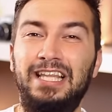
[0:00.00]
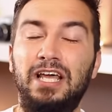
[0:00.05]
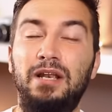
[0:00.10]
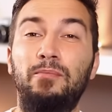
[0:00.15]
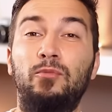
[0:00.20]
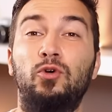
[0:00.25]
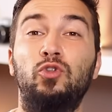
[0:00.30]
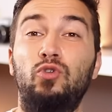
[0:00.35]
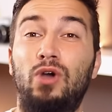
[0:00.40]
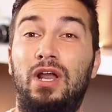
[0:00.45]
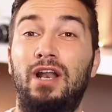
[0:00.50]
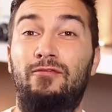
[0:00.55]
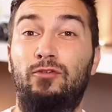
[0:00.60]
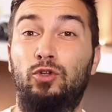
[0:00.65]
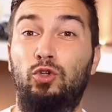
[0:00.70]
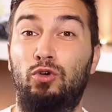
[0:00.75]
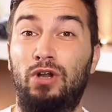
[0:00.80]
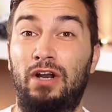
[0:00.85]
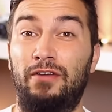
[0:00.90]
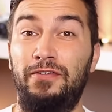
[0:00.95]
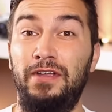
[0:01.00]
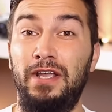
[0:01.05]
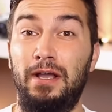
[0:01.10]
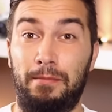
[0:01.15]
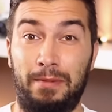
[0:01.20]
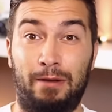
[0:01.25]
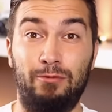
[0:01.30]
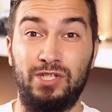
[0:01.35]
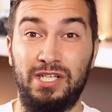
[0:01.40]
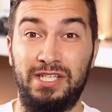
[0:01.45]
del mundo de la
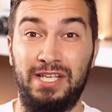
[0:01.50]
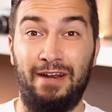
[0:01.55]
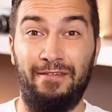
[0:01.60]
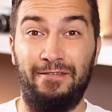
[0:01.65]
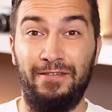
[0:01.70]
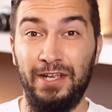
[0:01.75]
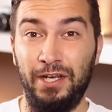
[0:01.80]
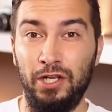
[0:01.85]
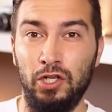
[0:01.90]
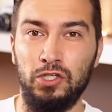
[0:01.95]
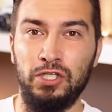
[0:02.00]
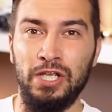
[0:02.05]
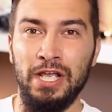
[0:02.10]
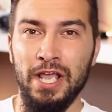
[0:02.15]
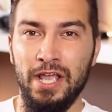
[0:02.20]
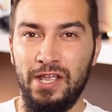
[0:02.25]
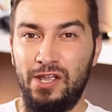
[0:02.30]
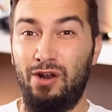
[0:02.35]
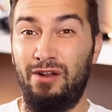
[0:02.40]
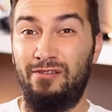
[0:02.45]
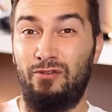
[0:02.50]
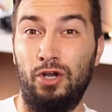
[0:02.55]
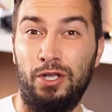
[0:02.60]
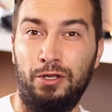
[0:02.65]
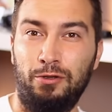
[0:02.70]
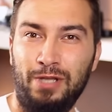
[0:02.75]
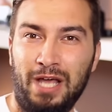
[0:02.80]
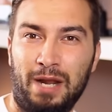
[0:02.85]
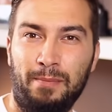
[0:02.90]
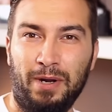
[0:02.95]
fotografía. Vamos a hacer vídeos, yo le voy
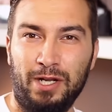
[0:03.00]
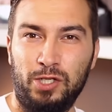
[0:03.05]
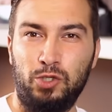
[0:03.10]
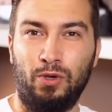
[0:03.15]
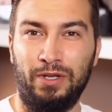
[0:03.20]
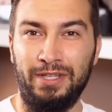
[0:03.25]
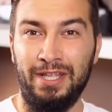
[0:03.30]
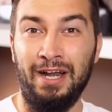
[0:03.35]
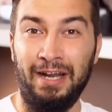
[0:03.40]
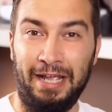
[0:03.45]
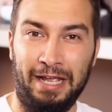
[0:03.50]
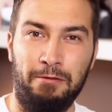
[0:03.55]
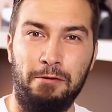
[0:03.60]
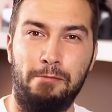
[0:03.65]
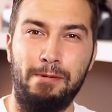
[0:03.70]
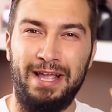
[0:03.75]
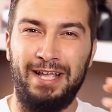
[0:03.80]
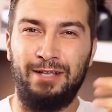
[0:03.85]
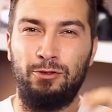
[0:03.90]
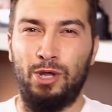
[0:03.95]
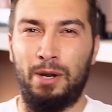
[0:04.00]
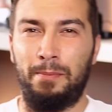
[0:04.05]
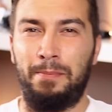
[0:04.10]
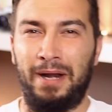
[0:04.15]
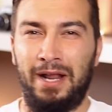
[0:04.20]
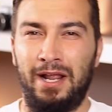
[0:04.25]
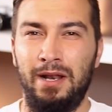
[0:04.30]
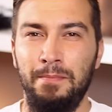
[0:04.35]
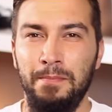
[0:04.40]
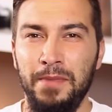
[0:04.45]
a ayudar para su canal, él me va a ayudar
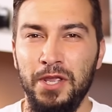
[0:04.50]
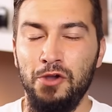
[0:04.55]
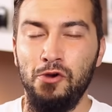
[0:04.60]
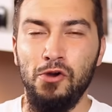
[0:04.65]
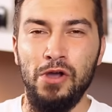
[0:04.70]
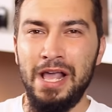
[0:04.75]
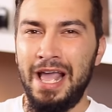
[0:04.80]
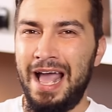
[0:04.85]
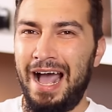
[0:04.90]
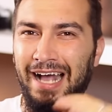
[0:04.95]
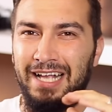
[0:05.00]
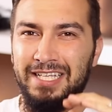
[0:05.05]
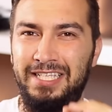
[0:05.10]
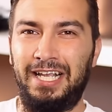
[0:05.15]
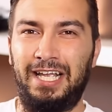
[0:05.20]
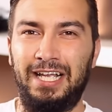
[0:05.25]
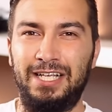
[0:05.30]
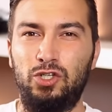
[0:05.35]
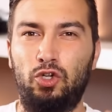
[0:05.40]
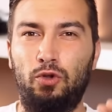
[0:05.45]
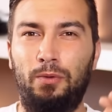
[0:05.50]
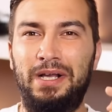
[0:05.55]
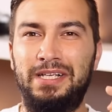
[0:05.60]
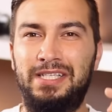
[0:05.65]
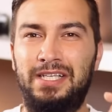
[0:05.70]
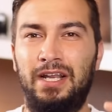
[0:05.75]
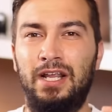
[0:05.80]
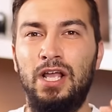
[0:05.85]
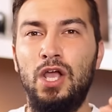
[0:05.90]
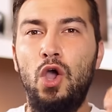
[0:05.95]
para el mío, así que esto va
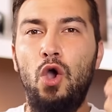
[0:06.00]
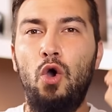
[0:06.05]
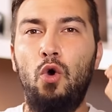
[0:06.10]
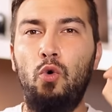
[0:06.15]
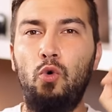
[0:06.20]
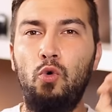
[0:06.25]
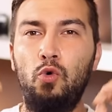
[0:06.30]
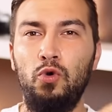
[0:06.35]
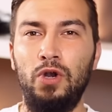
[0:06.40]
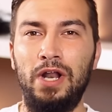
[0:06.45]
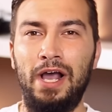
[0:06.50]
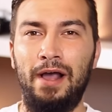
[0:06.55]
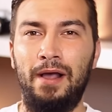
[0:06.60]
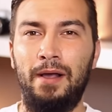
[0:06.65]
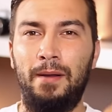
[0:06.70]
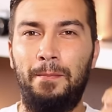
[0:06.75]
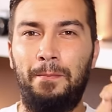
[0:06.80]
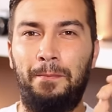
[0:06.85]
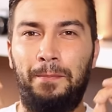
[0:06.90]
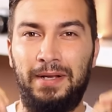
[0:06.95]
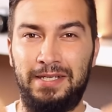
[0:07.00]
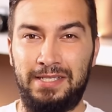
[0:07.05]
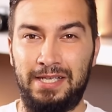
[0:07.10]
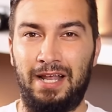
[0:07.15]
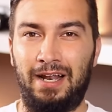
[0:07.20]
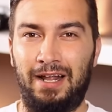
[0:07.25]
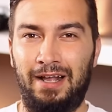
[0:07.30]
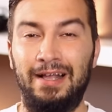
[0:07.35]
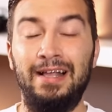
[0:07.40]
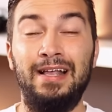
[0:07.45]
a ser una
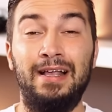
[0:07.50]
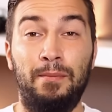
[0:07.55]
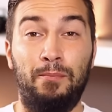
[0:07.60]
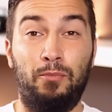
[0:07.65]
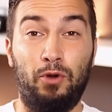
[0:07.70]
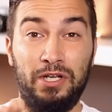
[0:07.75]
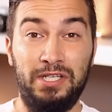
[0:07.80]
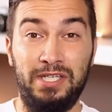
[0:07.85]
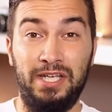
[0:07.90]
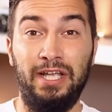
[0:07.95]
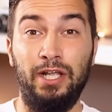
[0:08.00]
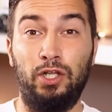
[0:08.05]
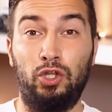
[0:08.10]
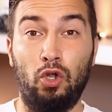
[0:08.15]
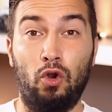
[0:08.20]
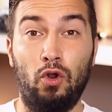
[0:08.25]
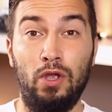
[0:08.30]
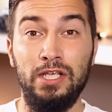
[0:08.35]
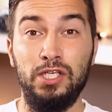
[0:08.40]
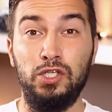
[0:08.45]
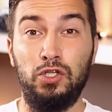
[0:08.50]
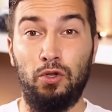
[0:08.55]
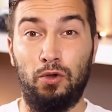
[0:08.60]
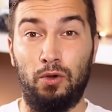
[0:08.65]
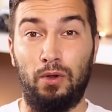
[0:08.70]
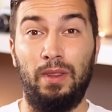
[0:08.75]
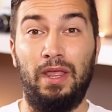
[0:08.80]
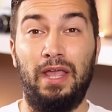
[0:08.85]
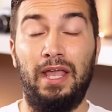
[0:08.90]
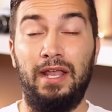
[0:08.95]
pasada. Podéis seguir todo
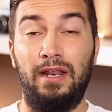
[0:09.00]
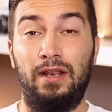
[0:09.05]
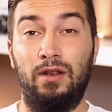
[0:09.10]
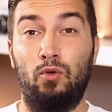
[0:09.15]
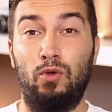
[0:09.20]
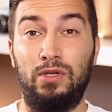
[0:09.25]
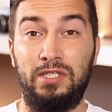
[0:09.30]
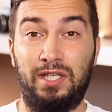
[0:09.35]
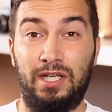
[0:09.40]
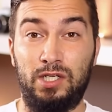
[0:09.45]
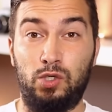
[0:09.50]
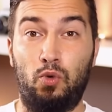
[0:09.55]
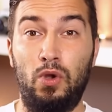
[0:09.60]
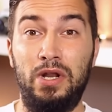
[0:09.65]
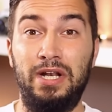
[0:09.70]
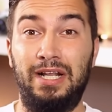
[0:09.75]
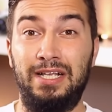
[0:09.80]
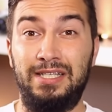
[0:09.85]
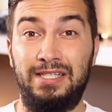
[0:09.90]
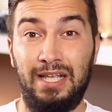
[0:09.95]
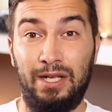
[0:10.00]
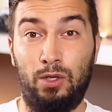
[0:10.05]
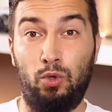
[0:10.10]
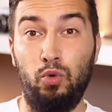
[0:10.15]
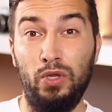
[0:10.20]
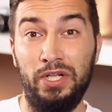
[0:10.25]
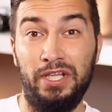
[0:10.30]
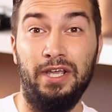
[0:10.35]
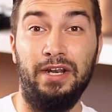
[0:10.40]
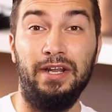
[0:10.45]
esto en nuestras cuentas de
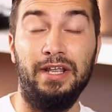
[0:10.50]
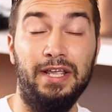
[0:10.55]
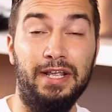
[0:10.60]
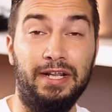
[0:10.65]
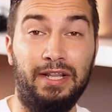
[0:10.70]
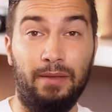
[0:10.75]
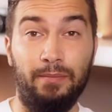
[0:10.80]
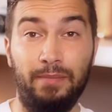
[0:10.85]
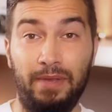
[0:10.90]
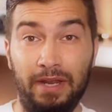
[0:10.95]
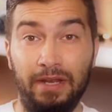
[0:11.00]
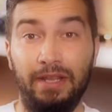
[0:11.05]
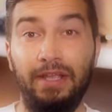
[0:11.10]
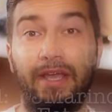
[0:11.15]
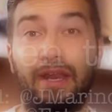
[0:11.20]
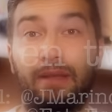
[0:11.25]
Twitter y también